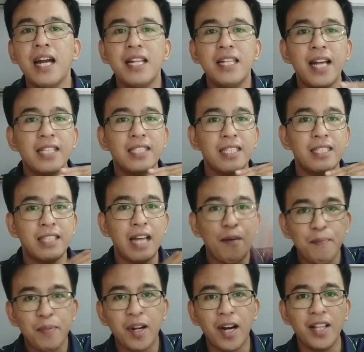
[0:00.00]
nasa
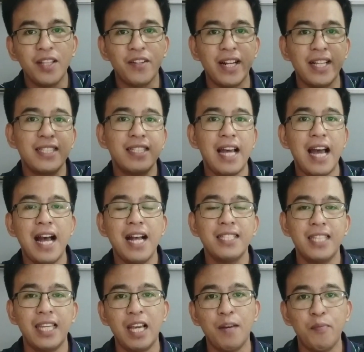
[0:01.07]
top countries ang
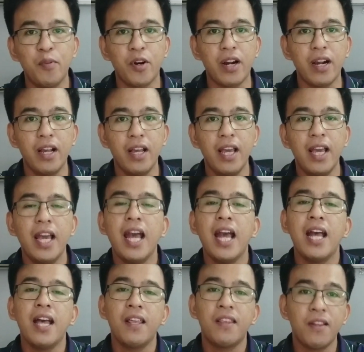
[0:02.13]
Singapore.
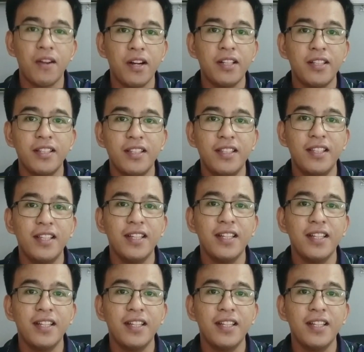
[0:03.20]
Third,